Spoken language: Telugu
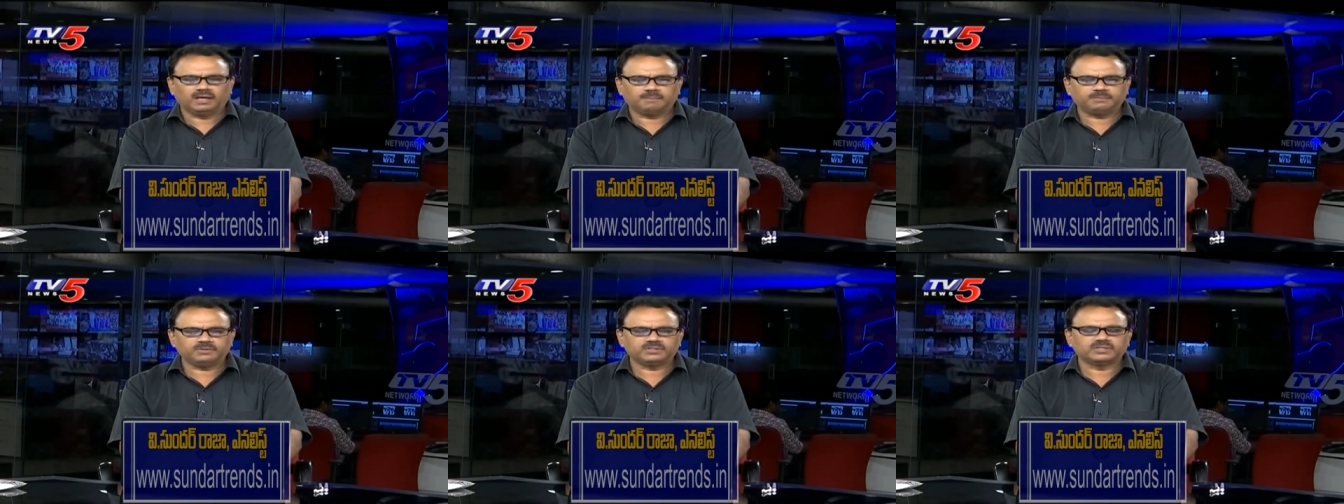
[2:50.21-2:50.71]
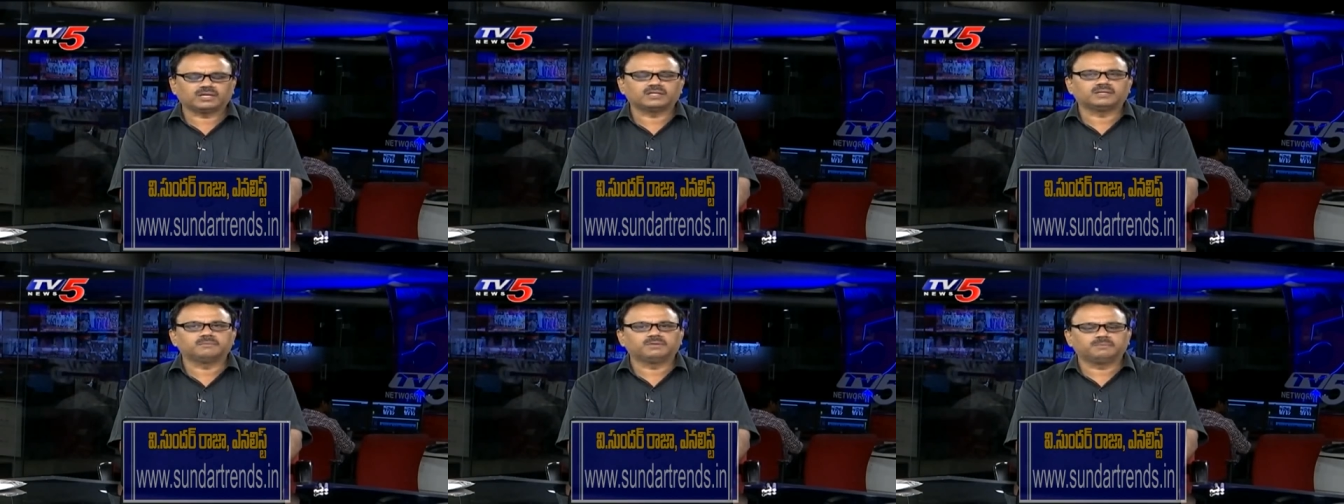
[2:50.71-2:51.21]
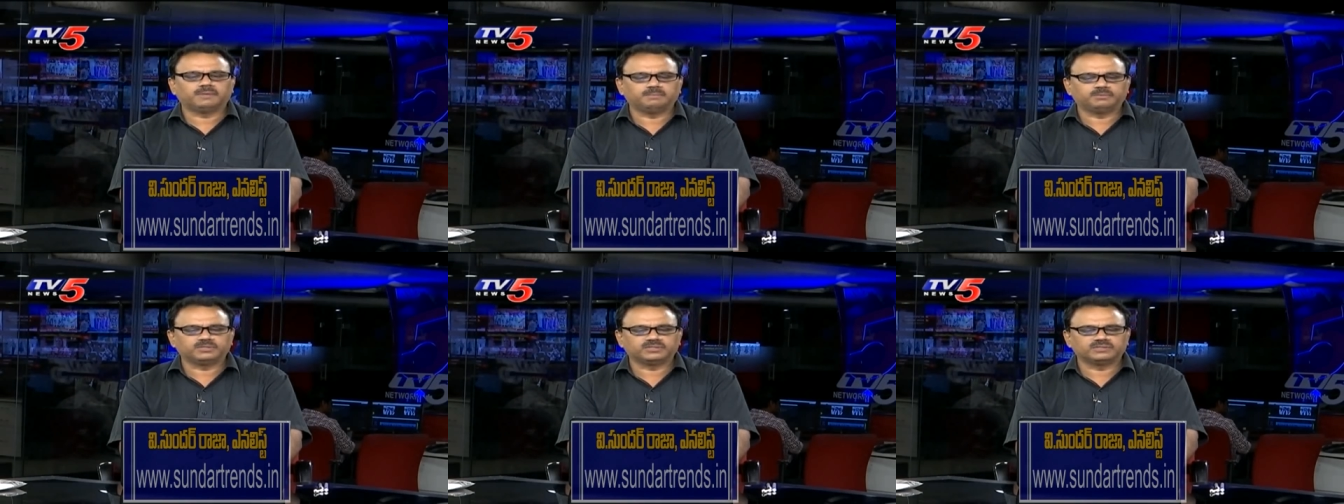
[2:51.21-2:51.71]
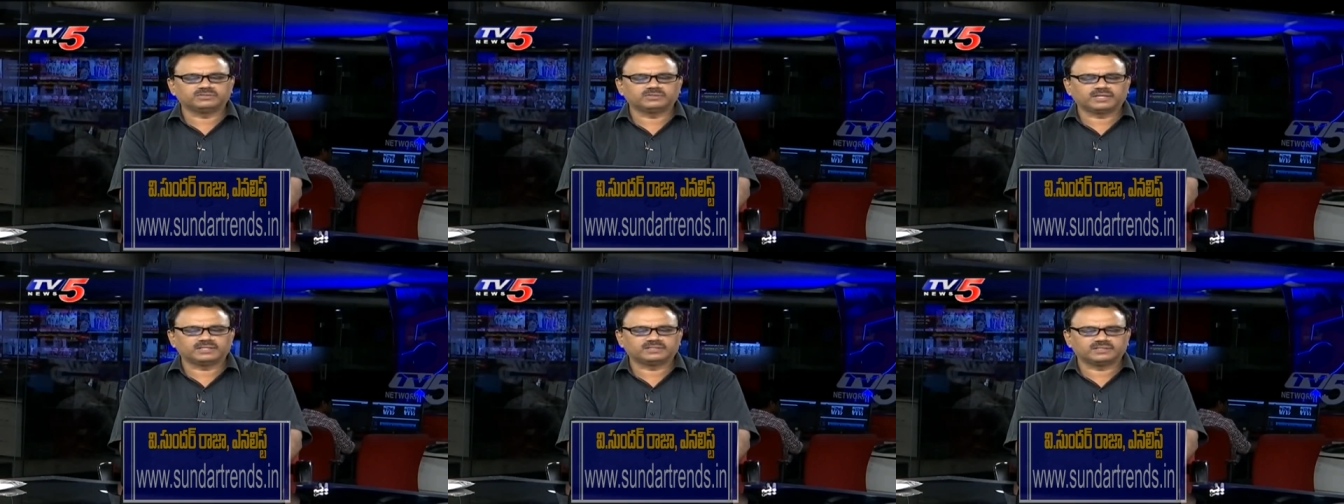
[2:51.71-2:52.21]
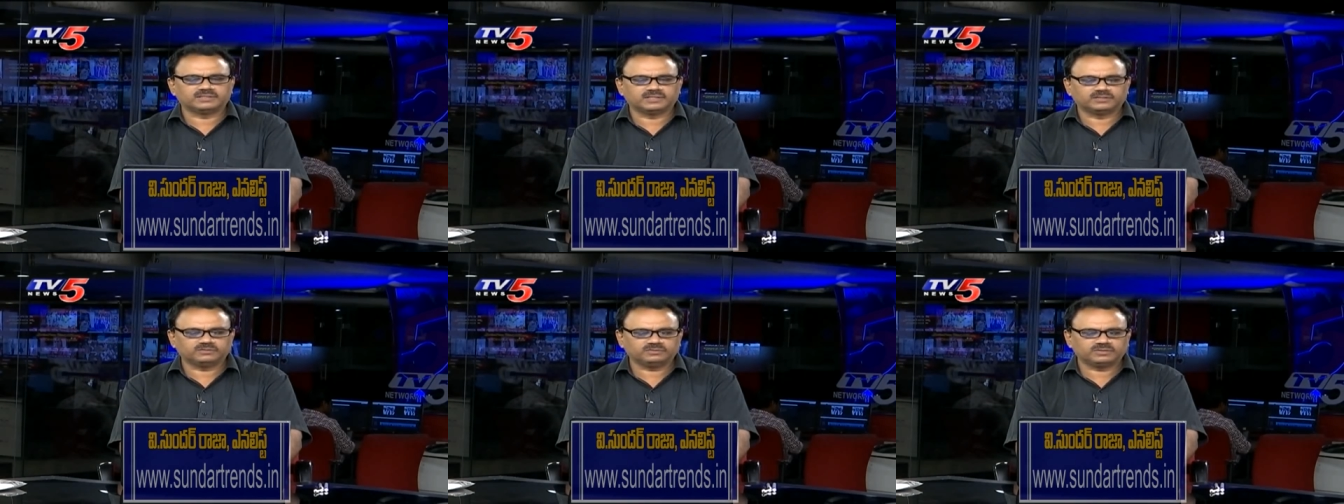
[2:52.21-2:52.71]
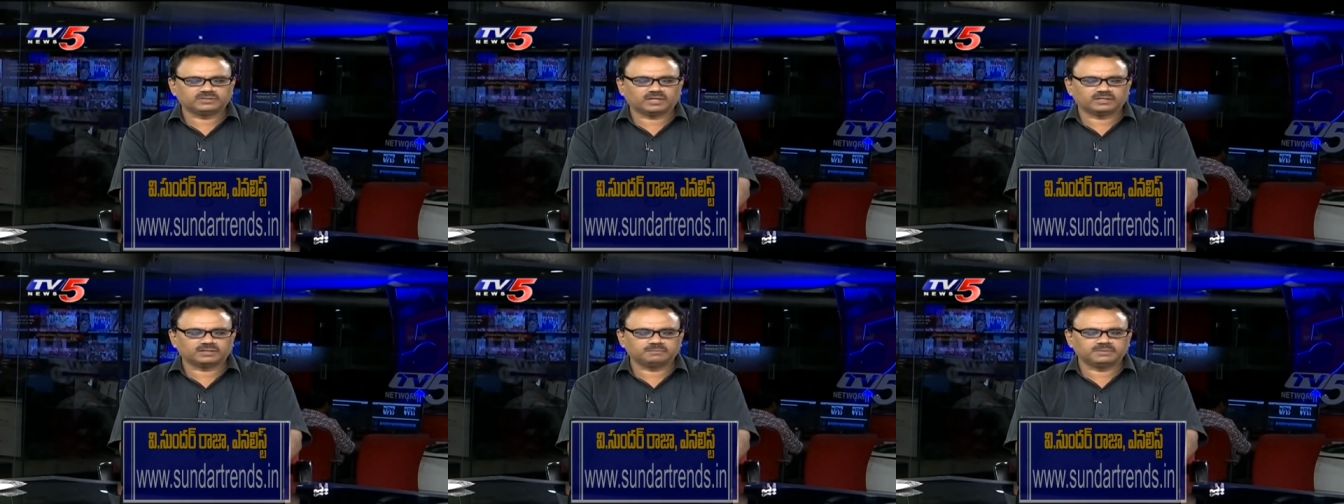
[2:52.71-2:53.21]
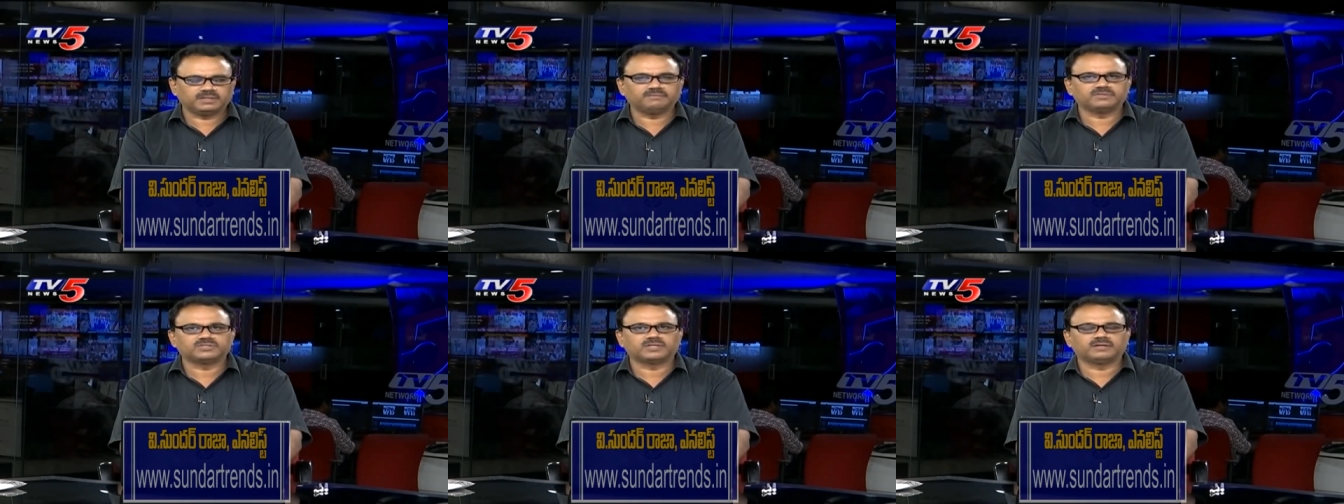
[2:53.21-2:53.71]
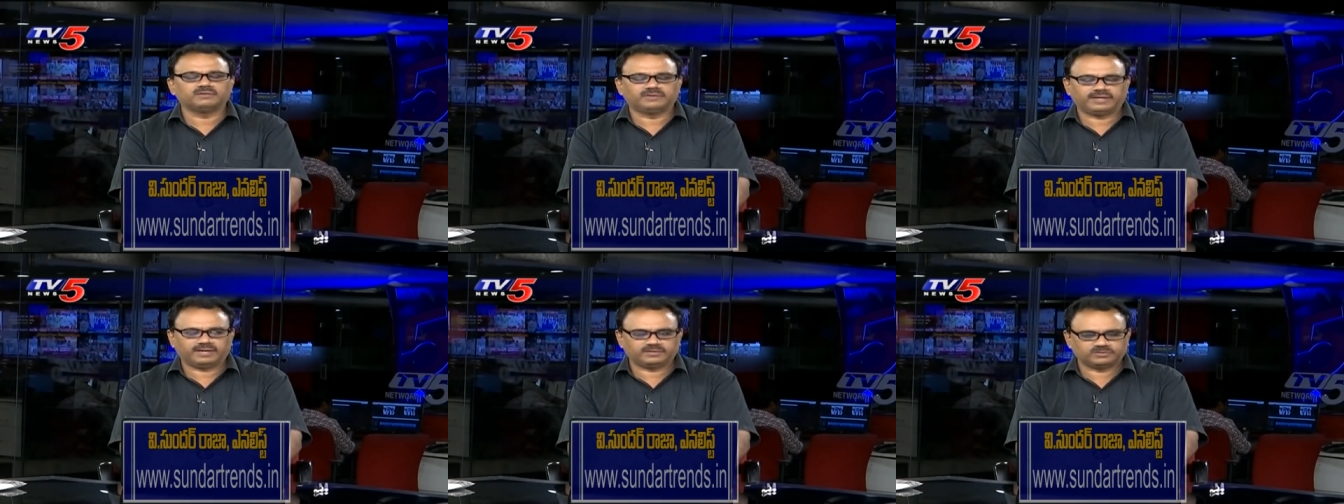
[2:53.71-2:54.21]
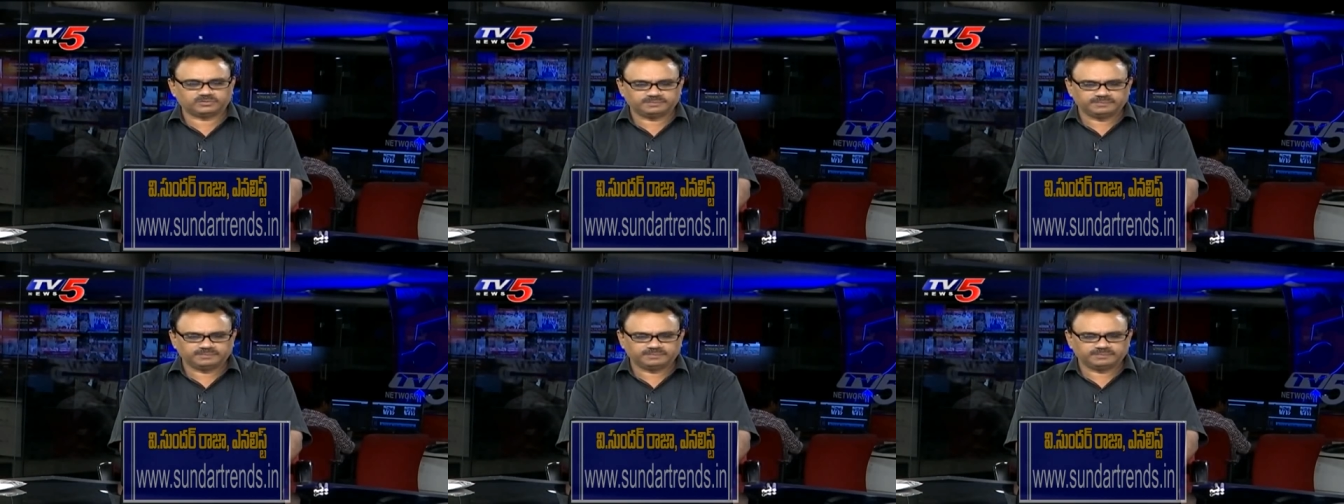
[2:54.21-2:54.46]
అప్పుడు షార్ట్ టర్మ్లో బై పొజిషన్స్ కన్సిడర్ చేయొచ్చు షార్ట్ టర్మ్ ఇన్వెస్టర్లు ట్రేడర్స్